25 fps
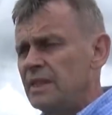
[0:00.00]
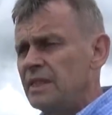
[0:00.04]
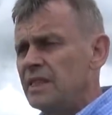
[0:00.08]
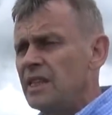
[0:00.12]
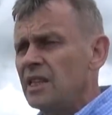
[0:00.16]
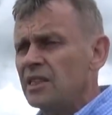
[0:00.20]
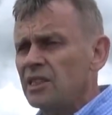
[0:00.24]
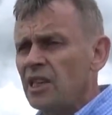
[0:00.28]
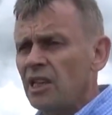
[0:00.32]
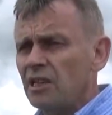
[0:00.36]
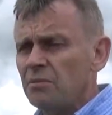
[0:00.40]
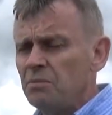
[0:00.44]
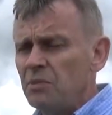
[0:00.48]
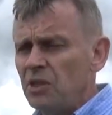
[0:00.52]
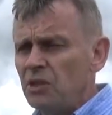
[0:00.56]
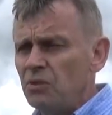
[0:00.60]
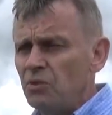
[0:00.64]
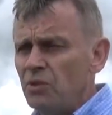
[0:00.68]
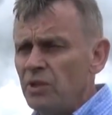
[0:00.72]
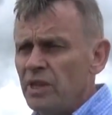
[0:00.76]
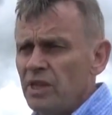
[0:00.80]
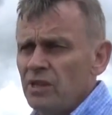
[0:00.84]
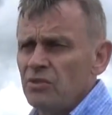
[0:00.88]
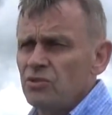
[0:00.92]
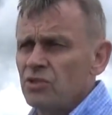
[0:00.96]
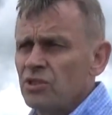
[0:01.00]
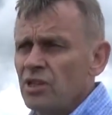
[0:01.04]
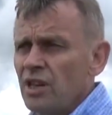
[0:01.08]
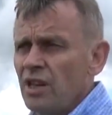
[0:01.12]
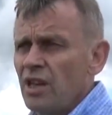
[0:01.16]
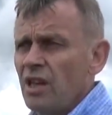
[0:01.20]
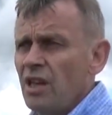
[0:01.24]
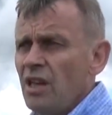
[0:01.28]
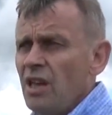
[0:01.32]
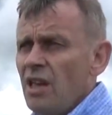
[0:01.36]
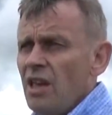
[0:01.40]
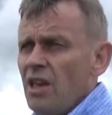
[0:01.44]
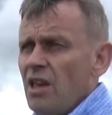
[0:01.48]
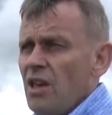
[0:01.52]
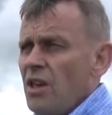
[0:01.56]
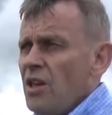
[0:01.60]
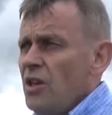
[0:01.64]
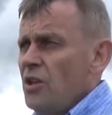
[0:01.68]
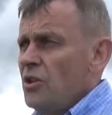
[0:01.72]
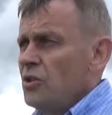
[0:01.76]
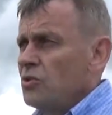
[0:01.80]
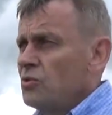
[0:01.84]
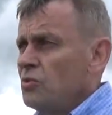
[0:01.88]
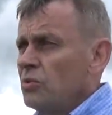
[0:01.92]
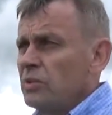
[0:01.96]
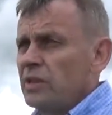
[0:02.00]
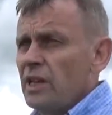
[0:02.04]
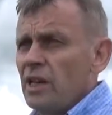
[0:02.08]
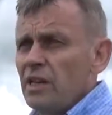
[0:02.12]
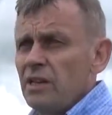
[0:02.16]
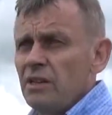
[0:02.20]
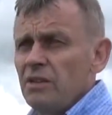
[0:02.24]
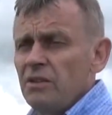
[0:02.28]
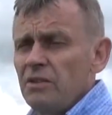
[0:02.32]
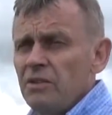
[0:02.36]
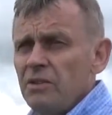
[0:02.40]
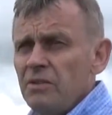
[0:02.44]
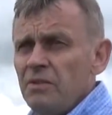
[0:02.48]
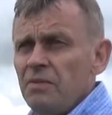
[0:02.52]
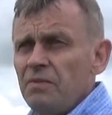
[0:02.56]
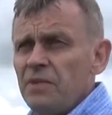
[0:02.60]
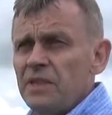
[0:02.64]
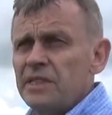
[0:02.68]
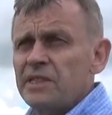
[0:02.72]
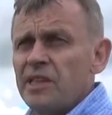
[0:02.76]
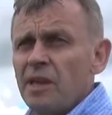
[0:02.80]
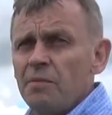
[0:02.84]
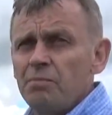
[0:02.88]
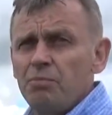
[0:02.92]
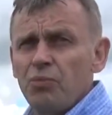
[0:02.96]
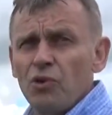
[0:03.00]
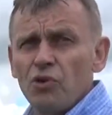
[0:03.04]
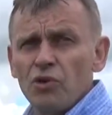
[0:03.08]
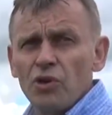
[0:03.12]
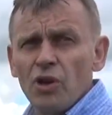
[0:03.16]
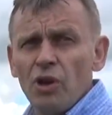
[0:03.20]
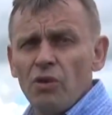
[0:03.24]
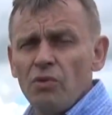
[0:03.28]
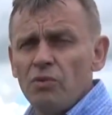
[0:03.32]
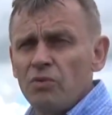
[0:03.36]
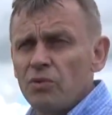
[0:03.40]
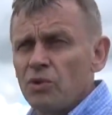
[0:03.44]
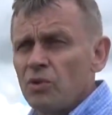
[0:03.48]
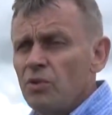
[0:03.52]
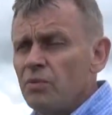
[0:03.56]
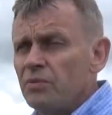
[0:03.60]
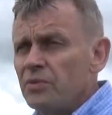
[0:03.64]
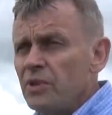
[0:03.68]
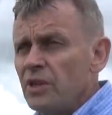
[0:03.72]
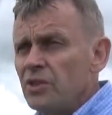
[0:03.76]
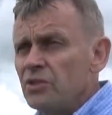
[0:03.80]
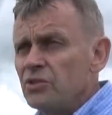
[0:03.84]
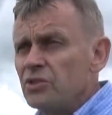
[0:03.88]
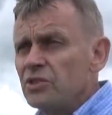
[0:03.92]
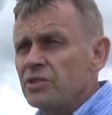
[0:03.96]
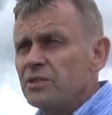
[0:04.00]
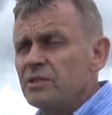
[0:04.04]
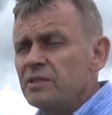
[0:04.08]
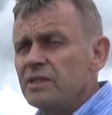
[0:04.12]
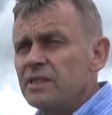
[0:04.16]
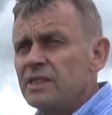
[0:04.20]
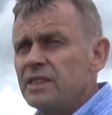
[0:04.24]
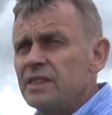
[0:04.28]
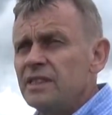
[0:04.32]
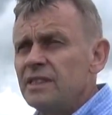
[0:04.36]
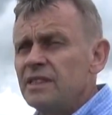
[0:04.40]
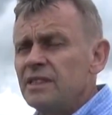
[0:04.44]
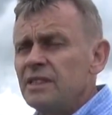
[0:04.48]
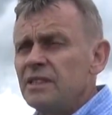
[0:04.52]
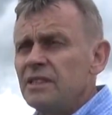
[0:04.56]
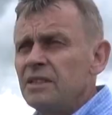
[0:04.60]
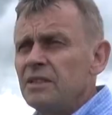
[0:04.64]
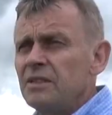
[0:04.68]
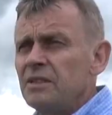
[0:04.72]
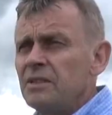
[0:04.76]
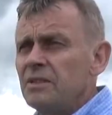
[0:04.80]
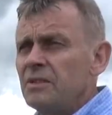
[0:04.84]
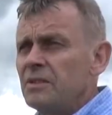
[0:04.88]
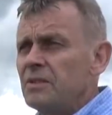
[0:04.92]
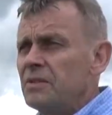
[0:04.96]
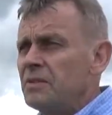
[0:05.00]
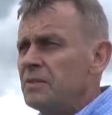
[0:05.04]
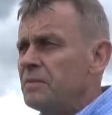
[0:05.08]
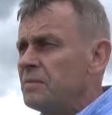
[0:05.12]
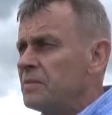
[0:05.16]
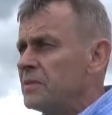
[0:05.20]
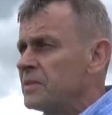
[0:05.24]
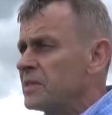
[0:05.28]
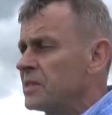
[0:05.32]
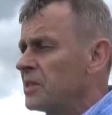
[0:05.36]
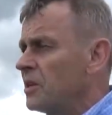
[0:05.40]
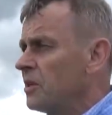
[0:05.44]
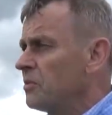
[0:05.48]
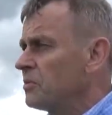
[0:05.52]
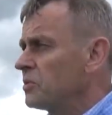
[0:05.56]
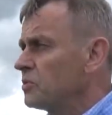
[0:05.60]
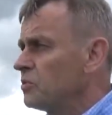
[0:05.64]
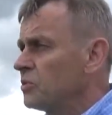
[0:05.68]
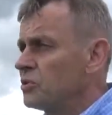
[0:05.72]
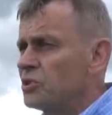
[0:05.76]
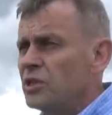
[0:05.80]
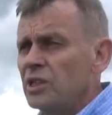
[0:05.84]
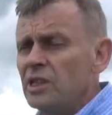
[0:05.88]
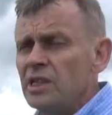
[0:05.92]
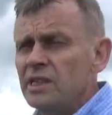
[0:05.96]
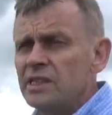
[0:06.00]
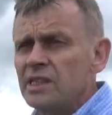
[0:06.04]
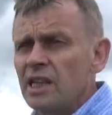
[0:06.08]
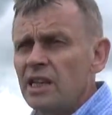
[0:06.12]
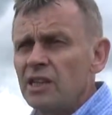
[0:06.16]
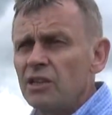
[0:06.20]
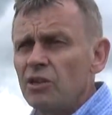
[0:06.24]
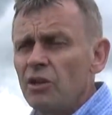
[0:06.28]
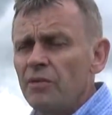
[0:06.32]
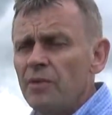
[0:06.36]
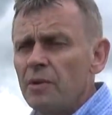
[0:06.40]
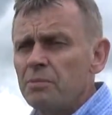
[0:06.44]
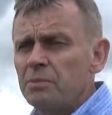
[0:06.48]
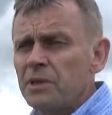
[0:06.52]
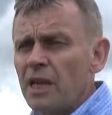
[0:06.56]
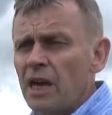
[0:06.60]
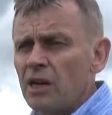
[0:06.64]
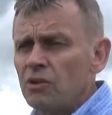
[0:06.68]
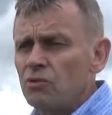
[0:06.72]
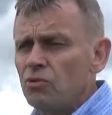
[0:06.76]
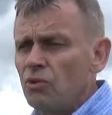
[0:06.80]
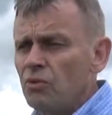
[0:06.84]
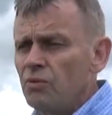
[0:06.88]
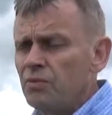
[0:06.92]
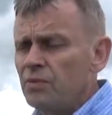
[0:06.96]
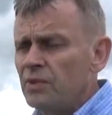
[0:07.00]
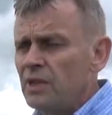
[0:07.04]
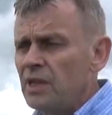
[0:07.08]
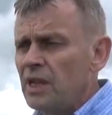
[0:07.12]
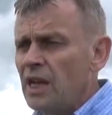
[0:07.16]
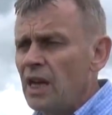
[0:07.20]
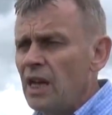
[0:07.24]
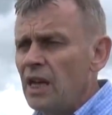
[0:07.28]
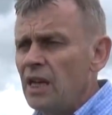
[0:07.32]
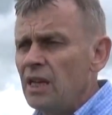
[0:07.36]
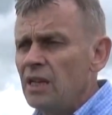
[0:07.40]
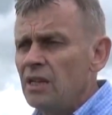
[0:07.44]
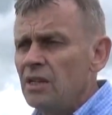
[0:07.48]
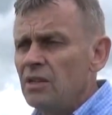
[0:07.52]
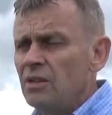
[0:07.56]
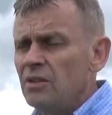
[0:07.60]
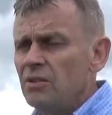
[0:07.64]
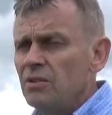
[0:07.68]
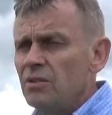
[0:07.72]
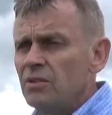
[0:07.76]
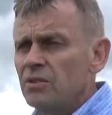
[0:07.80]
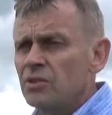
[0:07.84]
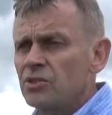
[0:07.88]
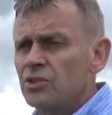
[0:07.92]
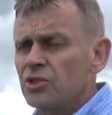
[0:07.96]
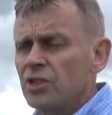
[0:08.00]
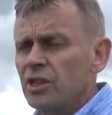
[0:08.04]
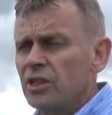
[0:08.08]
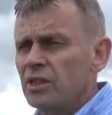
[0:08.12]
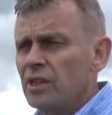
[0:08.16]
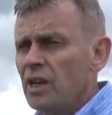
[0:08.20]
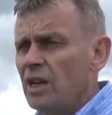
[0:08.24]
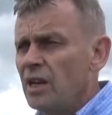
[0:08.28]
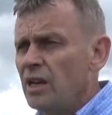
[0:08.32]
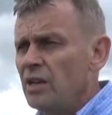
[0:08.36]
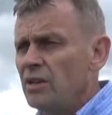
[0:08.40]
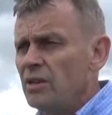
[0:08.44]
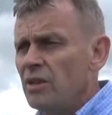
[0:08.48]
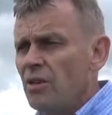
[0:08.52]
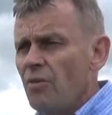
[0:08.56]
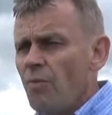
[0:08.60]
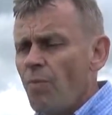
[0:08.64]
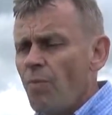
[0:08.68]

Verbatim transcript: determinuje, że tutaj y, występują również, y, są tu siedliska lęgowe ptaków dla krzyka